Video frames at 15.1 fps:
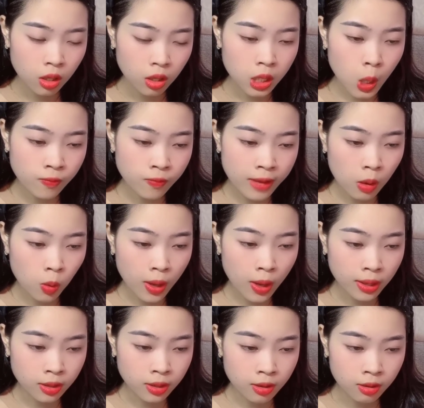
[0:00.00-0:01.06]
cộng vào
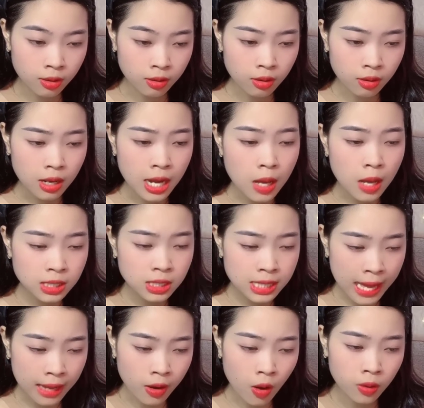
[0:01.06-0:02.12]
khoản nợ lão
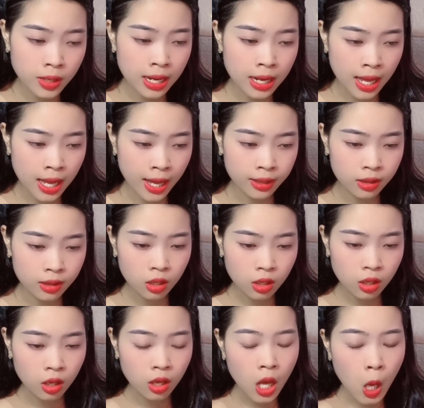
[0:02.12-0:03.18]
già đó để lại,
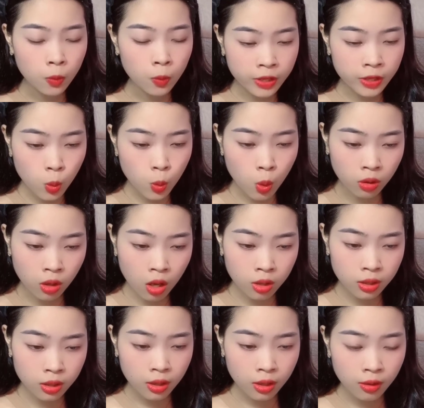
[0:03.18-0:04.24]
học phí của
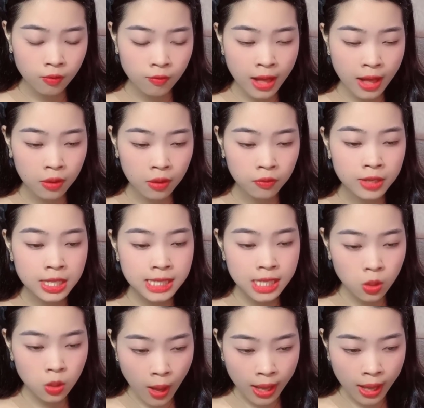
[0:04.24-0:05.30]
con và phí
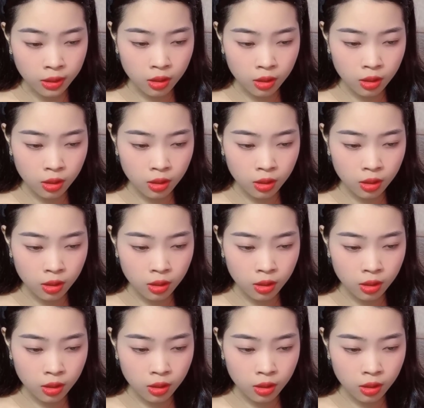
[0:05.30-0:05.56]
sinh hoạt